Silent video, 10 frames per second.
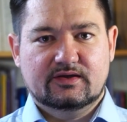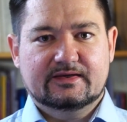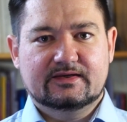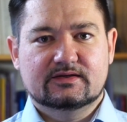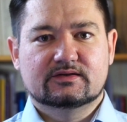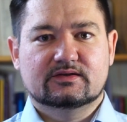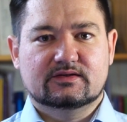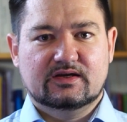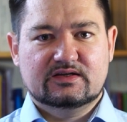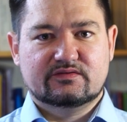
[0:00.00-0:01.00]
и
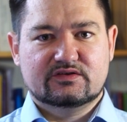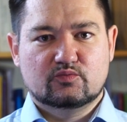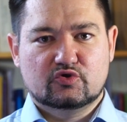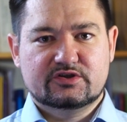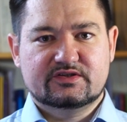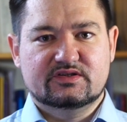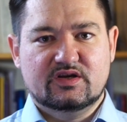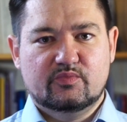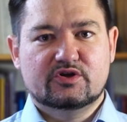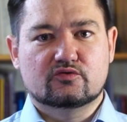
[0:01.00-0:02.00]
даст возможность
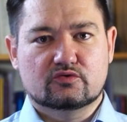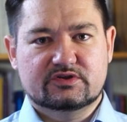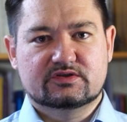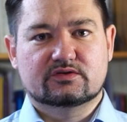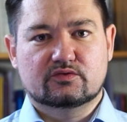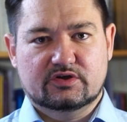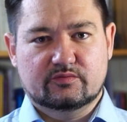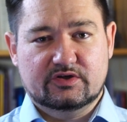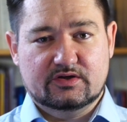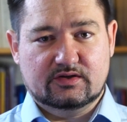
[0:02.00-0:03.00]
не перегрузиться
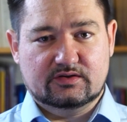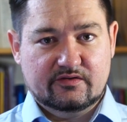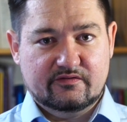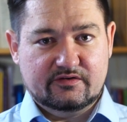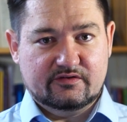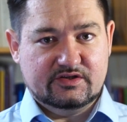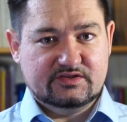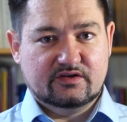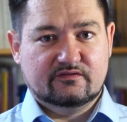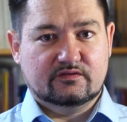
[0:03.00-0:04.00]
другим генератором.
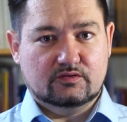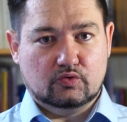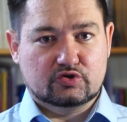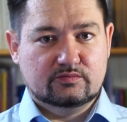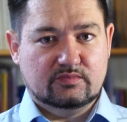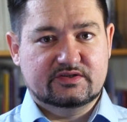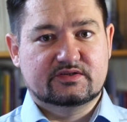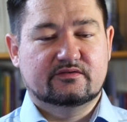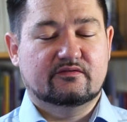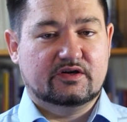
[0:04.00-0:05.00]
Резерв должен
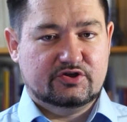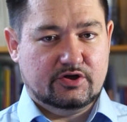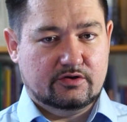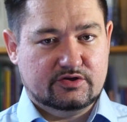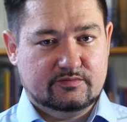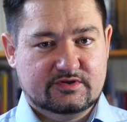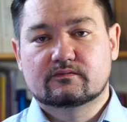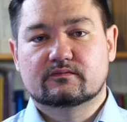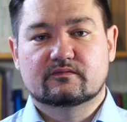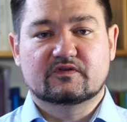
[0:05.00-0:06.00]
быть вращающимся.
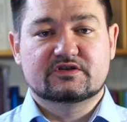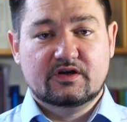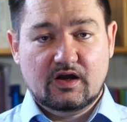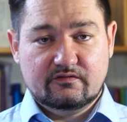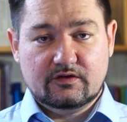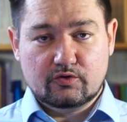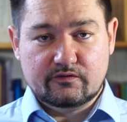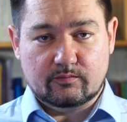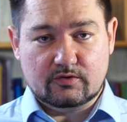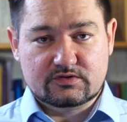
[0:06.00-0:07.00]
Возникает
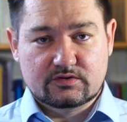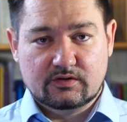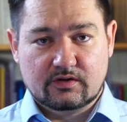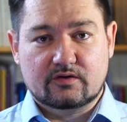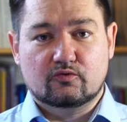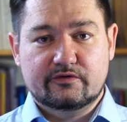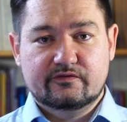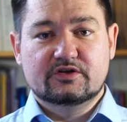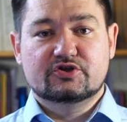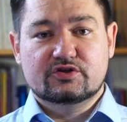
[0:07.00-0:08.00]
второй вопрос. Какой
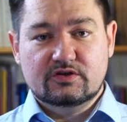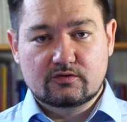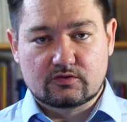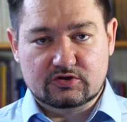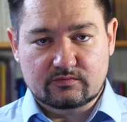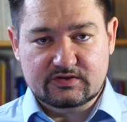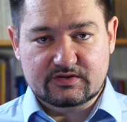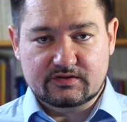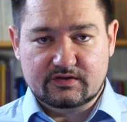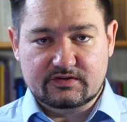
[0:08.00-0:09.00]
величины должен
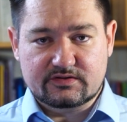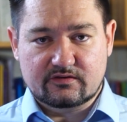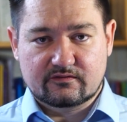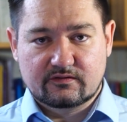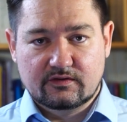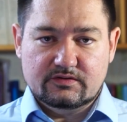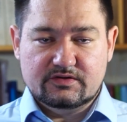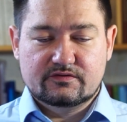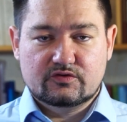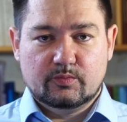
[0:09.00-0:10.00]
быть этот резерв?
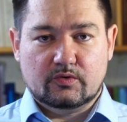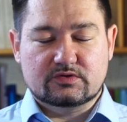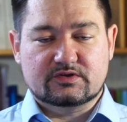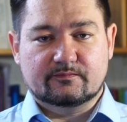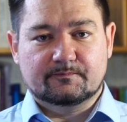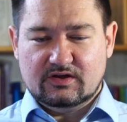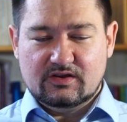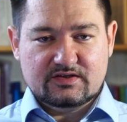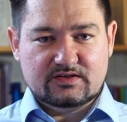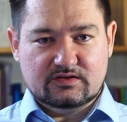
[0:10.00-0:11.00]
Здесь все просто.
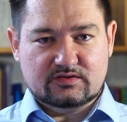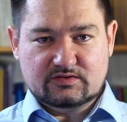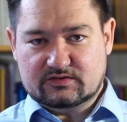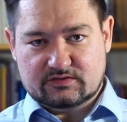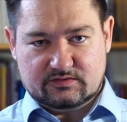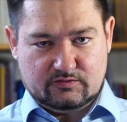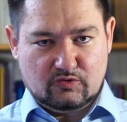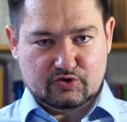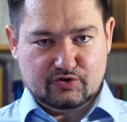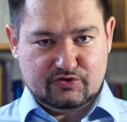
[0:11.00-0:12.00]
Согласно
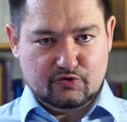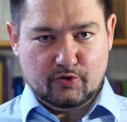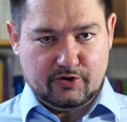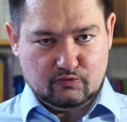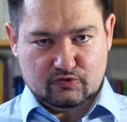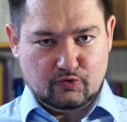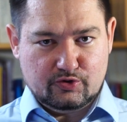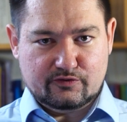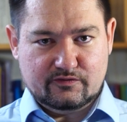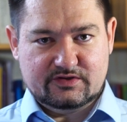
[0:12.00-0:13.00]
сложных теорий
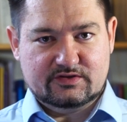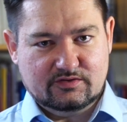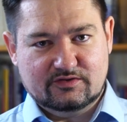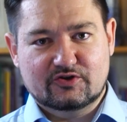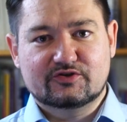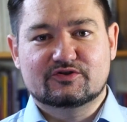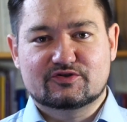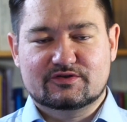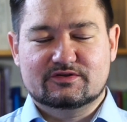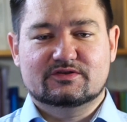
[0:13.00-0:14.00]
устойчивости
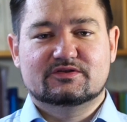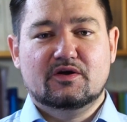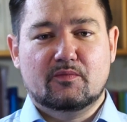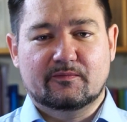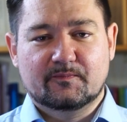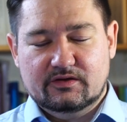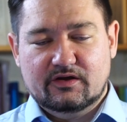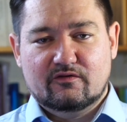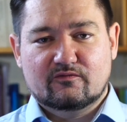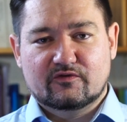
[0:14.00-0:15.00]
энергетической системы,
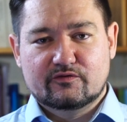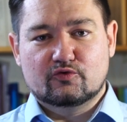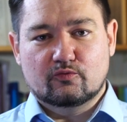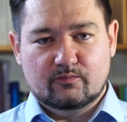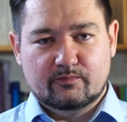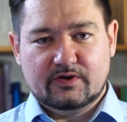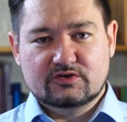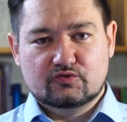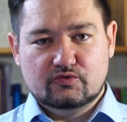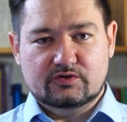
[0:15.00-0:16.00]
я вам выведу
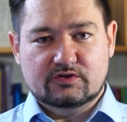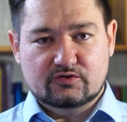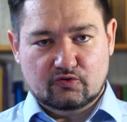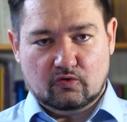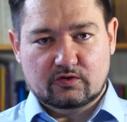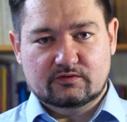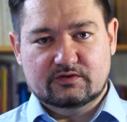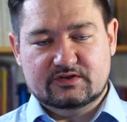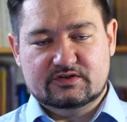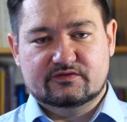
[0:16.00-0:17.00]
простой итог
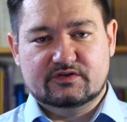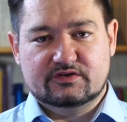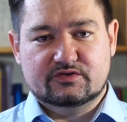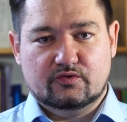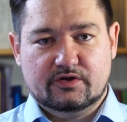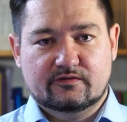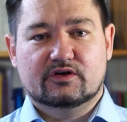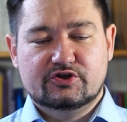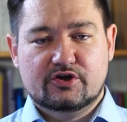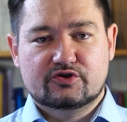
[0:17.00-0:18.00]
из этих всех теорий.
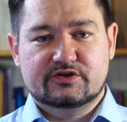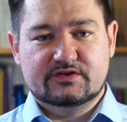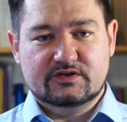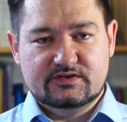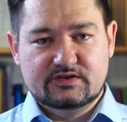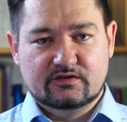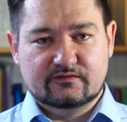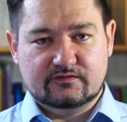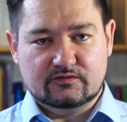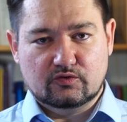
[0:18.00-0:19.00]
Вращающийся
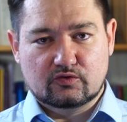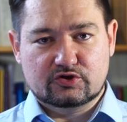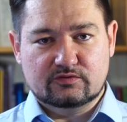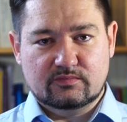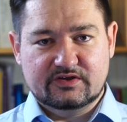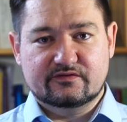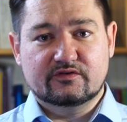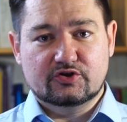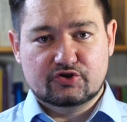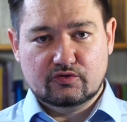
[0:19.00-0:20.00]
резерв должен быть
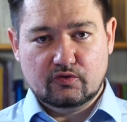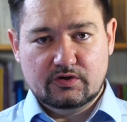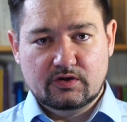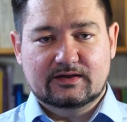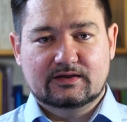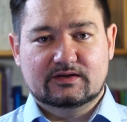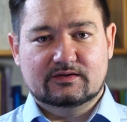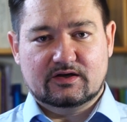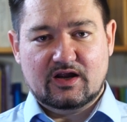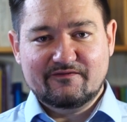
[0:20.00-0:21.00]
величиной
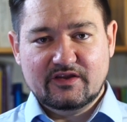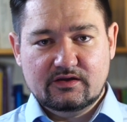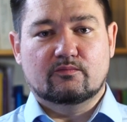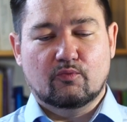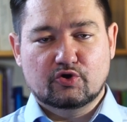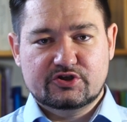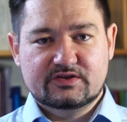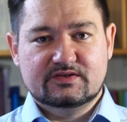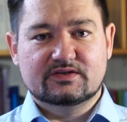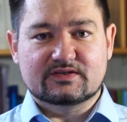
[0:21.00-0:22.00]
а, равной
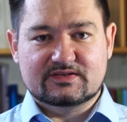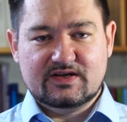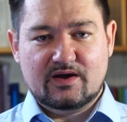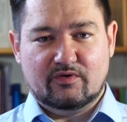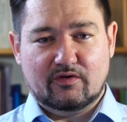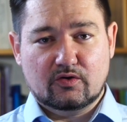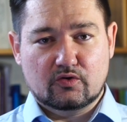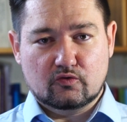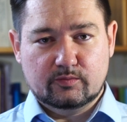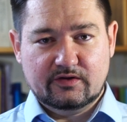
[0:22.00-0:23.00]
мощности самого
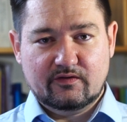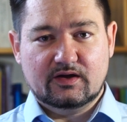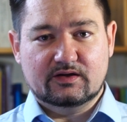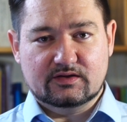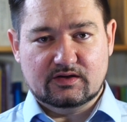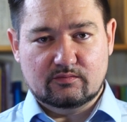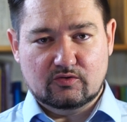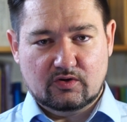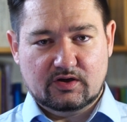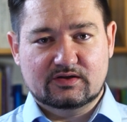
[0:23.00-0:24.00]
крупного
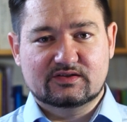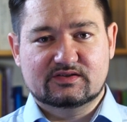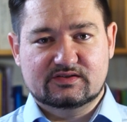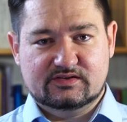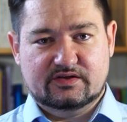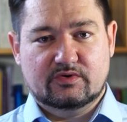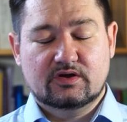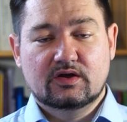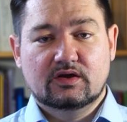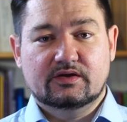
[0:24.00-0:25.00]
энергоблока системы.
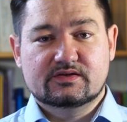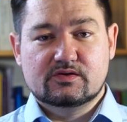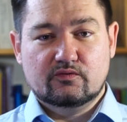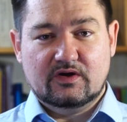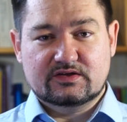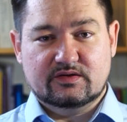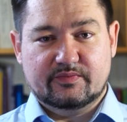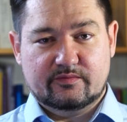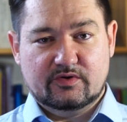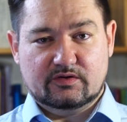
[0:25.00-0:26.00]
Если у вас,
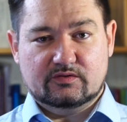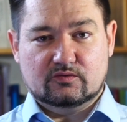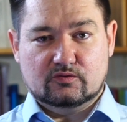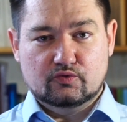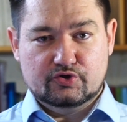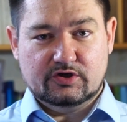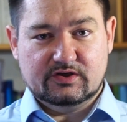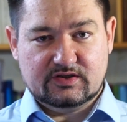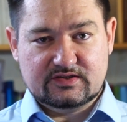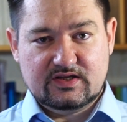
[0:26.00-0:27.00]
например, куча
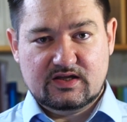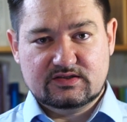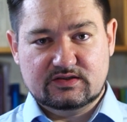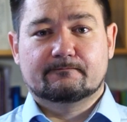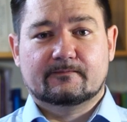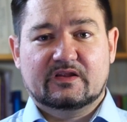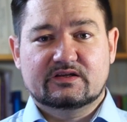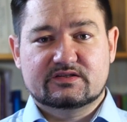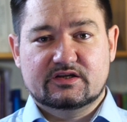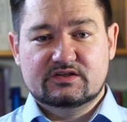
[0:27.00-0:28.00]
электростанций.
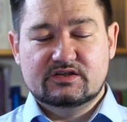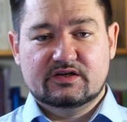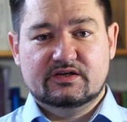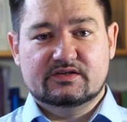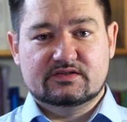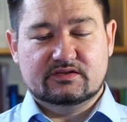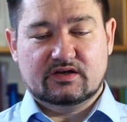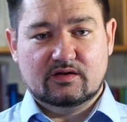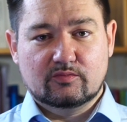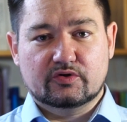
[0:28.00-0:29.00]
Среди них есть
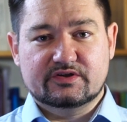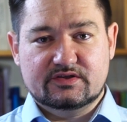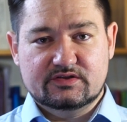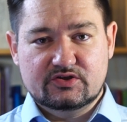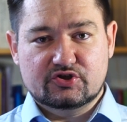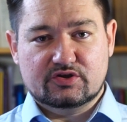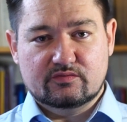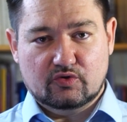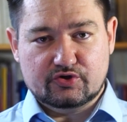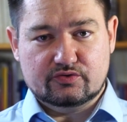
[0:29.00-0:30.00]
энергоблоки с
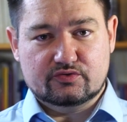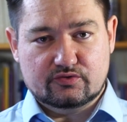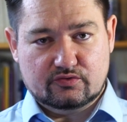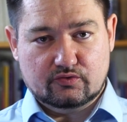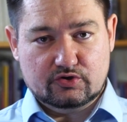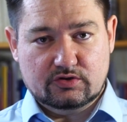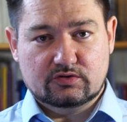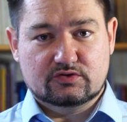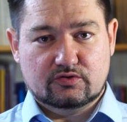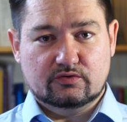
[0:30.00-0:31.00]
единичной мощностью, тоже
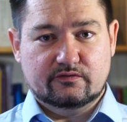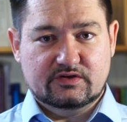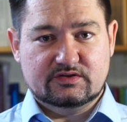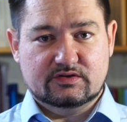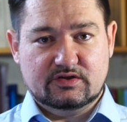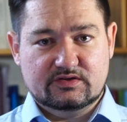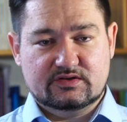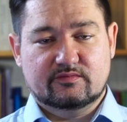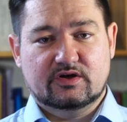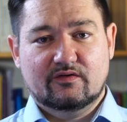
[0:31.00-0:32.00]
100, 200,
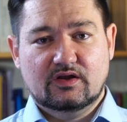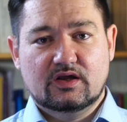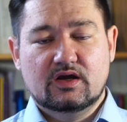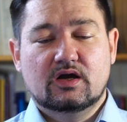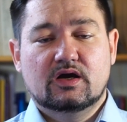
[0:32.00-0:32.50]
300 мегаватт